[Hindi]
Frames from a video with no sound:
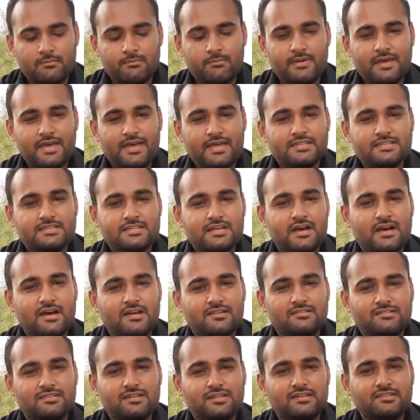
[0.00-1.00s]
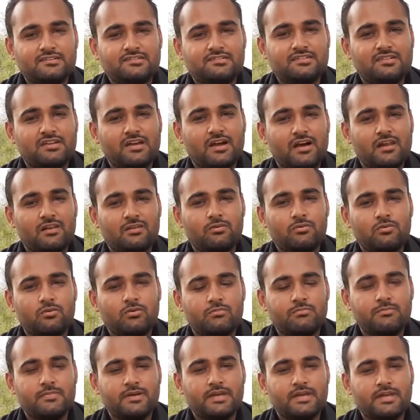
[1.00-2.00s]
मैं जहाँ से
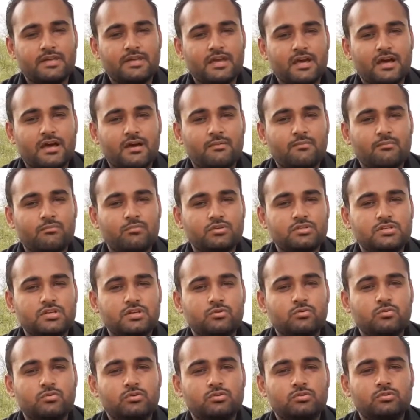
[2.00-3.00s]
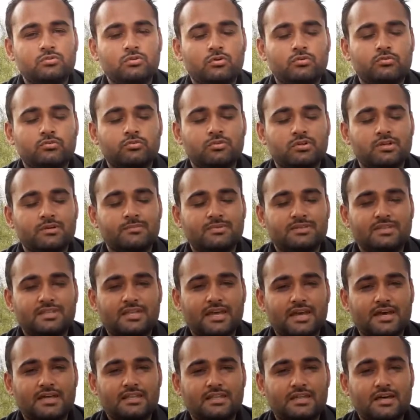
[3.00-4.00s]
सियालकोट में गया मुझे कुछ दोस्तों ने
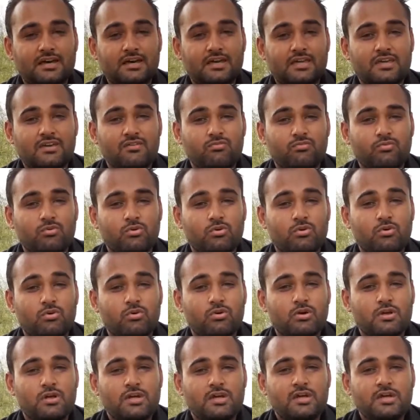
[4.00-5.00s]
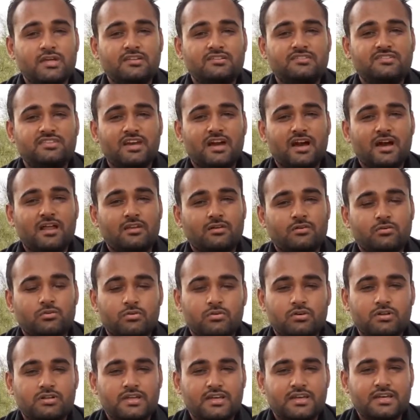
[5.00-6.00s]
बताया था कि वो
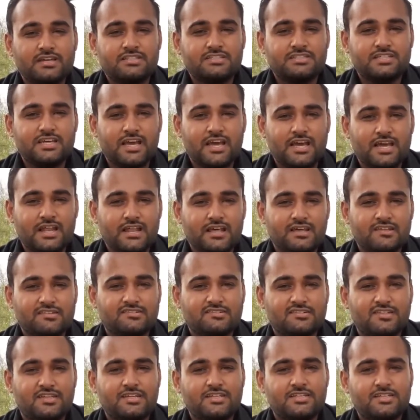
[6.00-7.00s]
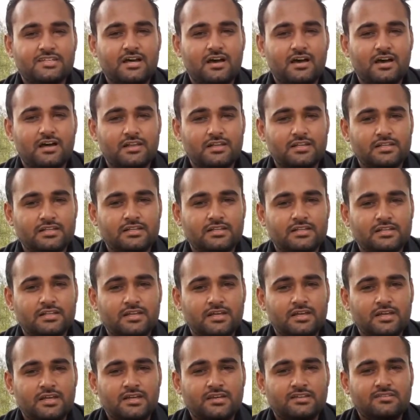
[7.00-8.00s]
सियालकोट के एक शहर है सईदा अली
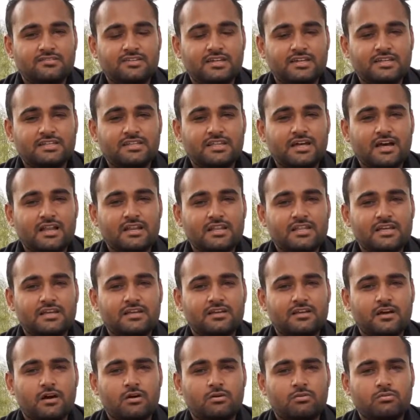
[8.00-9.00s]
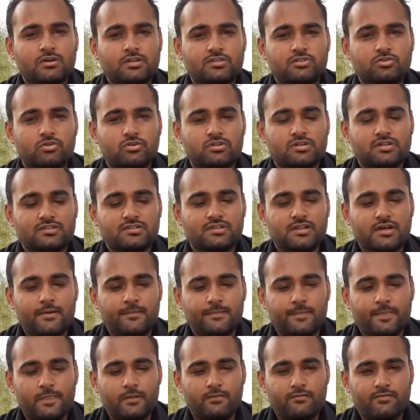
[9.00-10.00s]
सईदा अली एक गांव है छोटा सा
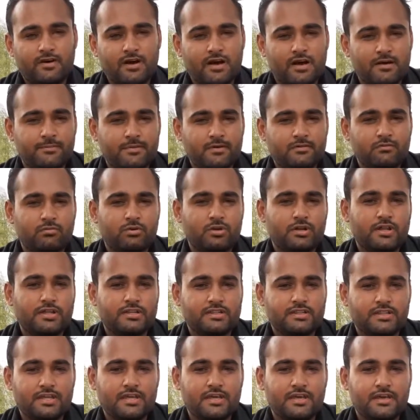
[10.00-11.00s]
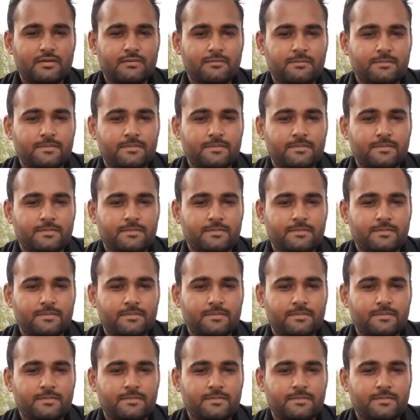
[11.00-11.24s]
वहाँ पे वो रहते हैं